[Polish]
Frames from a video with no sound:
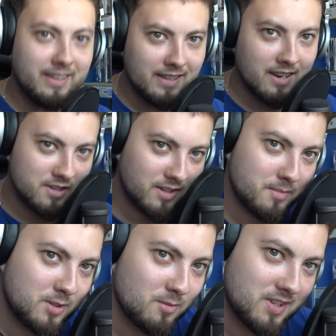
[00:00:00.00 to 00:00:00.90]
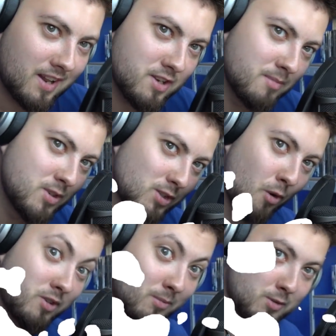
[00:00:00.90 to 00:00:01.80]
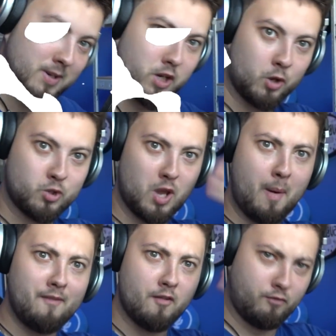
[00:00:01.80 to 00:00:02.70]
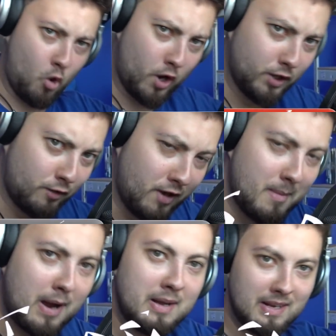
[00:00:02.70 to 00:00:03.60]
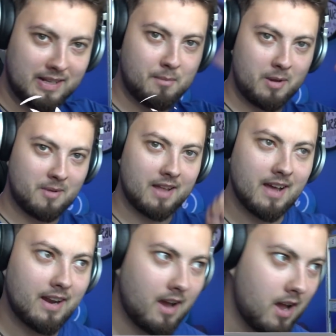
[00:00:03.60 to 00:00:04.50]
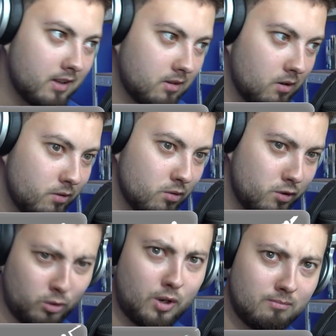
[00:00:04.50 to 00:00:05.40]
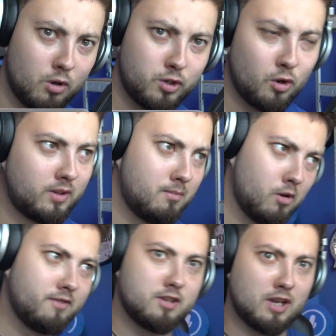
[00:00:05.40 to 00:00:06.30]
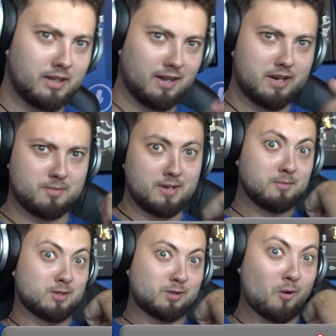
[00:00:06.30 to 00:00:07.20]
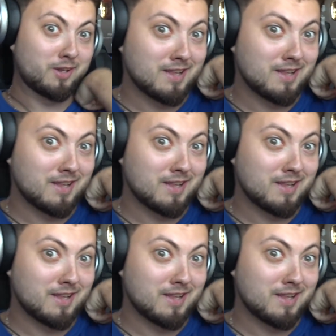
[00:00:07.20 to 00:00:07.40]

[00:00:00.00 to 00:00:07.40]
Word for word: I tyle, żegnam się z tą serdecznie mistrzowskim okiem. Do zobaczenia już niebawem w kolejnych filmach na moim kanale. A to już jutro o 10, bo w niedzielę. Tyle, trzymaj się wszystko okiem.